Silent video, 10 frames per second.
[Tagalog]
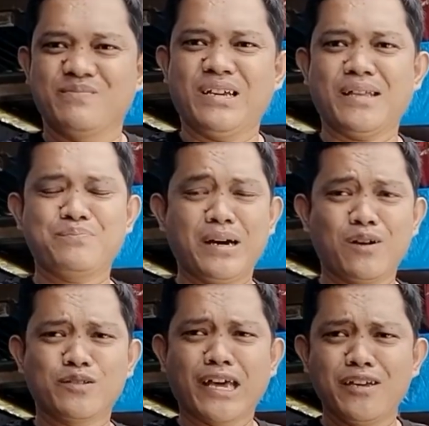At
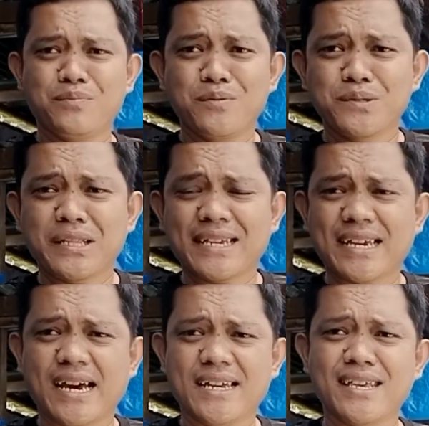bago tayo pumunta
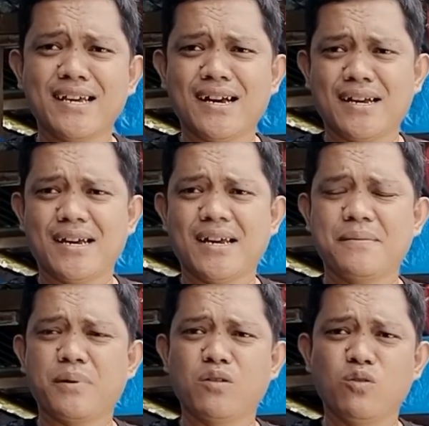sa ating uh,
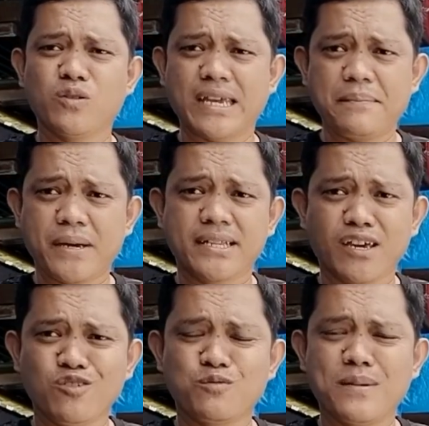pag-uusapan
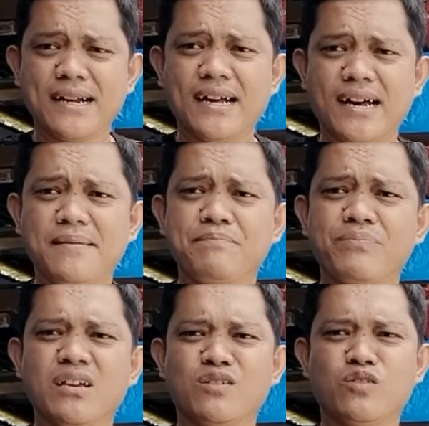ngayong umaga,
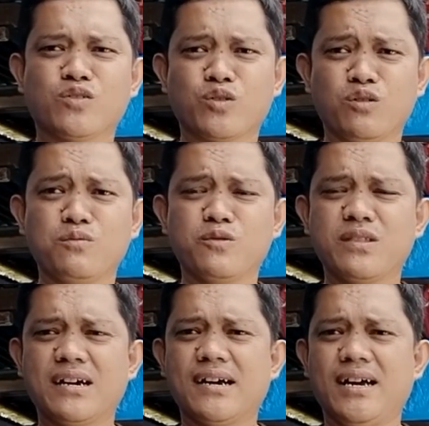gusto ko
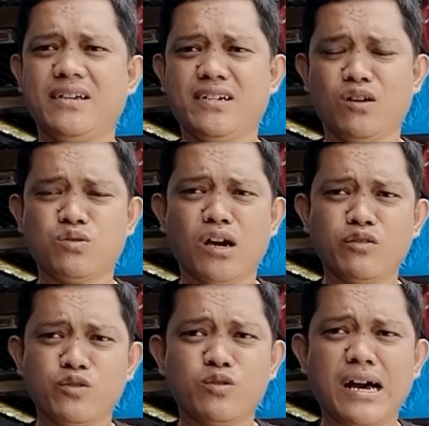muna nga uh, i-shout
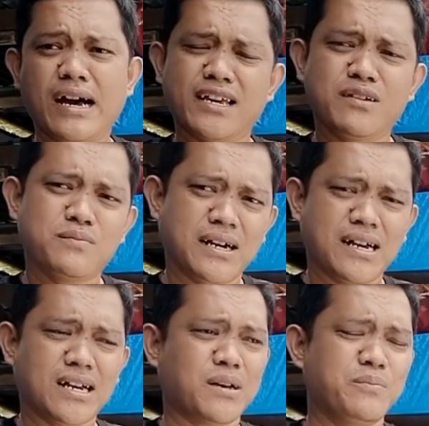out yung aking
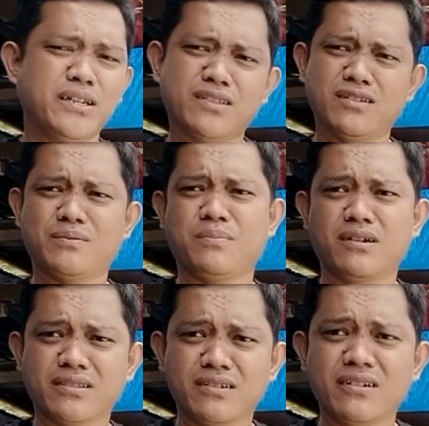mga ka-business
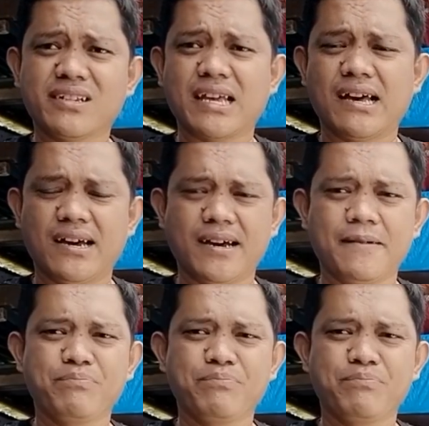partner sa